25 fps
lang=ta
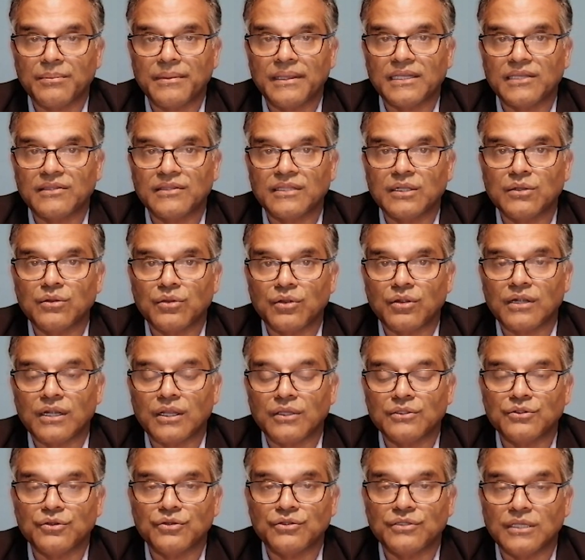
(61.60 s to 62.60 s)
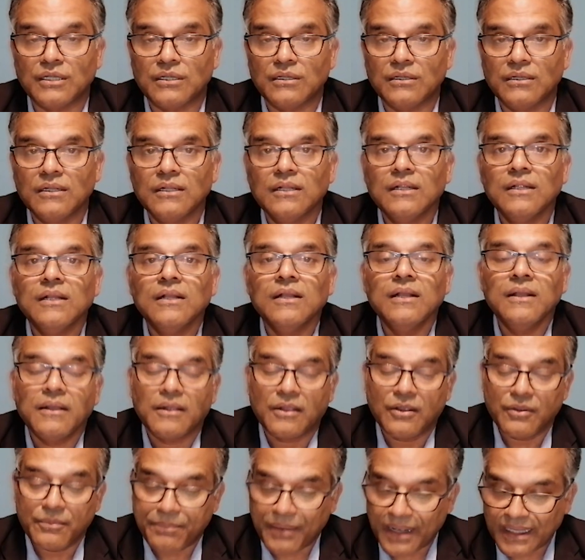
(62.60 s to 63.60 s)
ஆறு பேர் இந்த கொரோனா
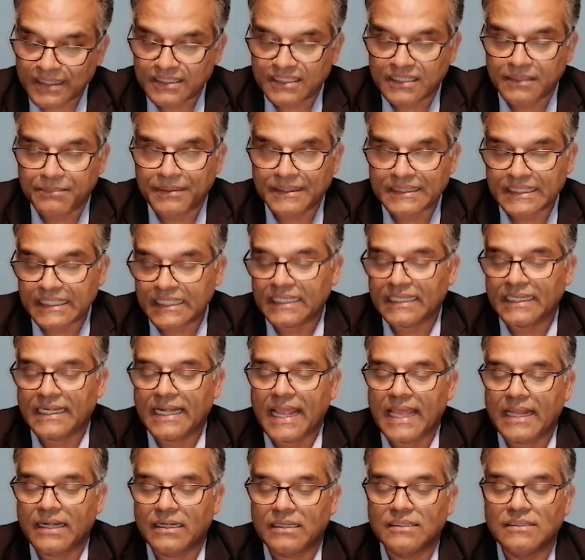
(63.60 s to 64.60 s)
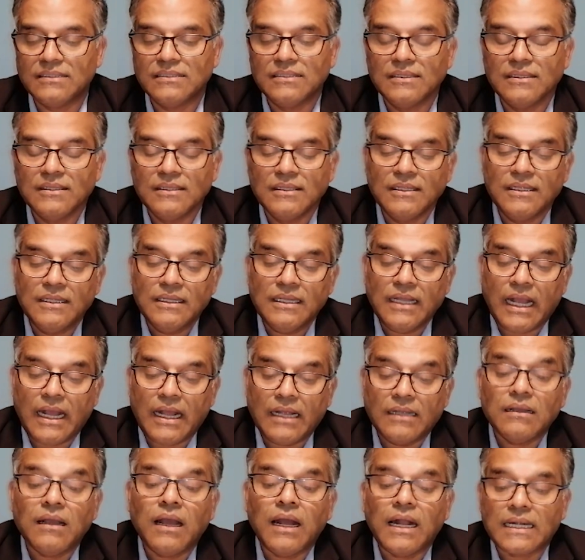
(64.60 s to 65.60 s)
தொற்றுக்கு பாதிக்கப்பட்டிருக்கின்றார்கள்
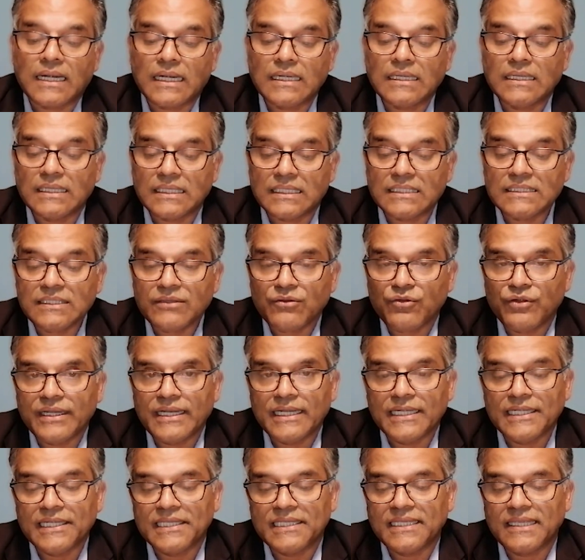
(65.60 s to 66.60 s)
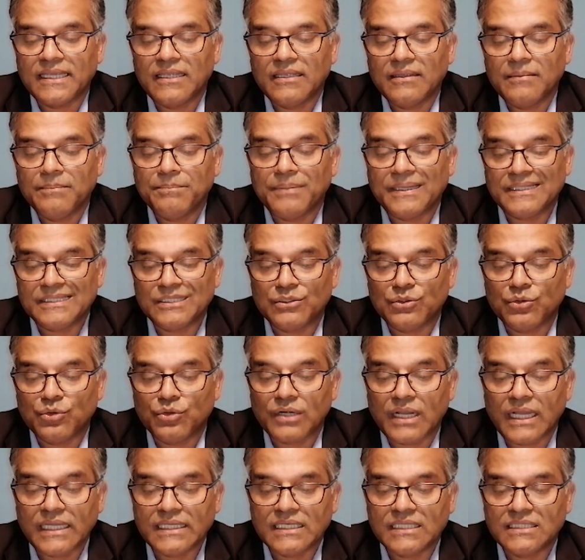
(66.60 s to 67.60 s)
ஆனால் இறந்தவருடைய எண்ணிக்கை
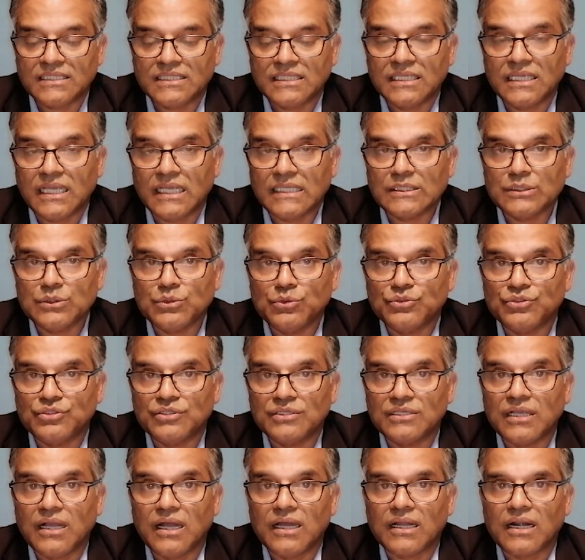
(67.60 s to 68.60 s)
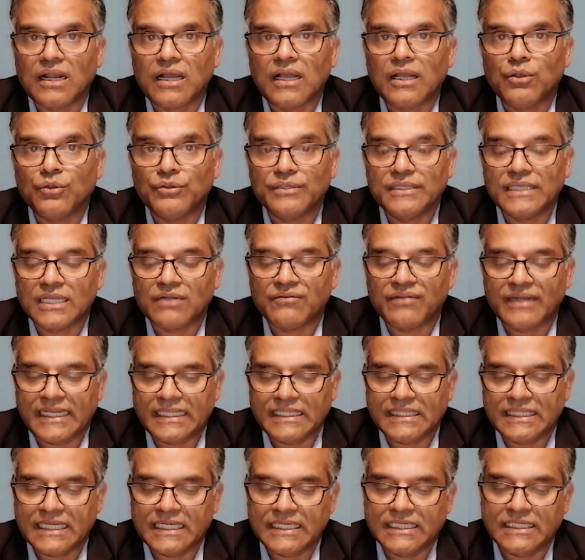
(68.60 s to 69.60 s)
பதினோராயிரத்தி ஐநூற்றி ஆறாக
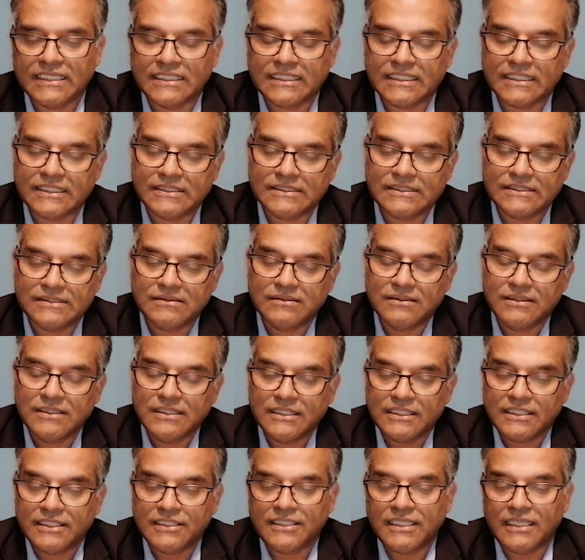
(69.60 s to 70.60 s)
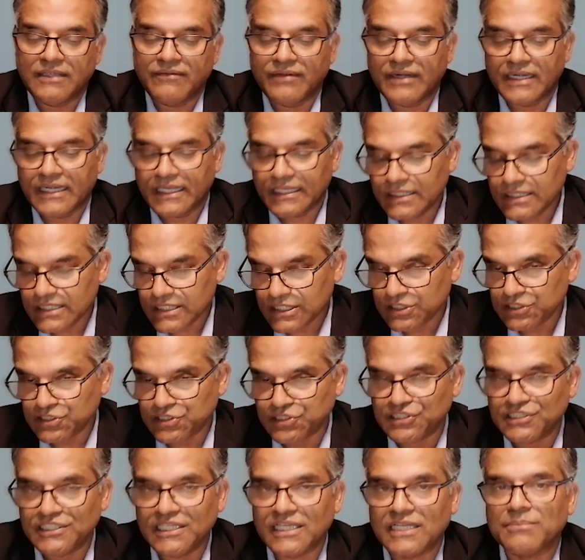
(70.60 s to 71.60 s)
உயர்வடைந்திருக்கின்றது இதே வேளையில்
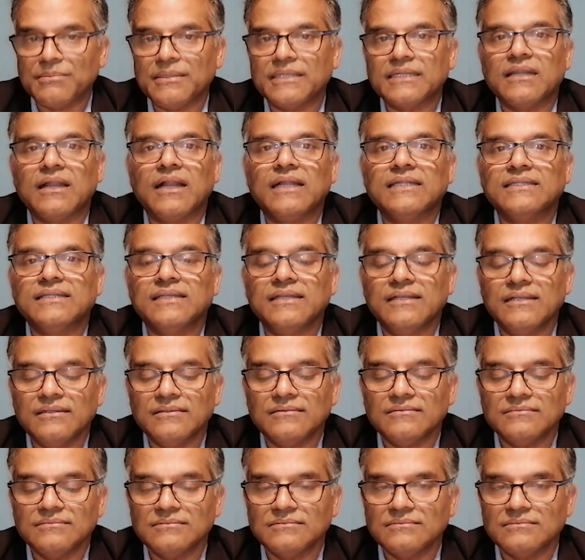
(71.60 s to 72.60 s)
ஜெர்மன் நாட்டில்